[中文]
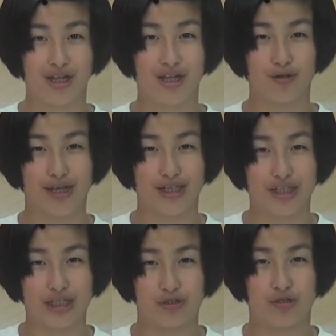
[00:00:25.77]
六年
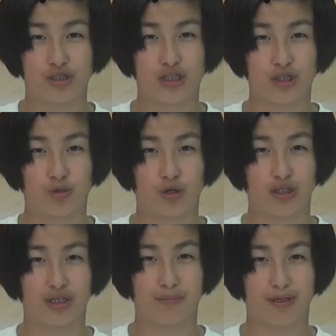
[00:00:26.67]
级趣事
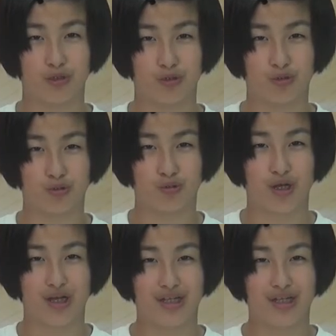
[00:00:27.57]
多》这本书